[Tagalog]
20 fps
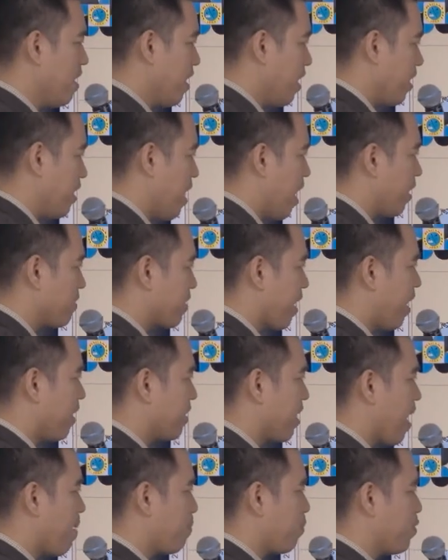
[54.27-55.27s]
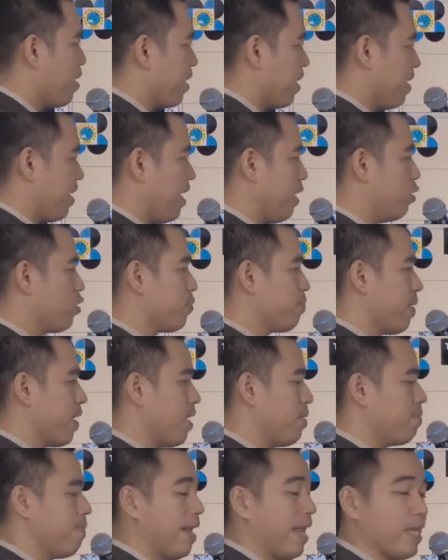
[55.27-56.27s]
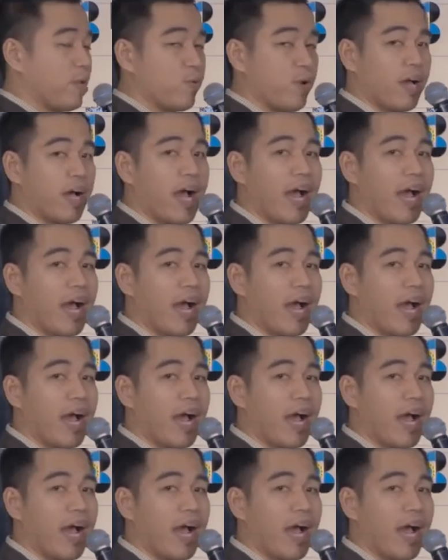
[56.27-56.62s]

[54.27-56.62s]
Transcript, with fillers: Inaasahan nga po nakikilos pa rin palayo ng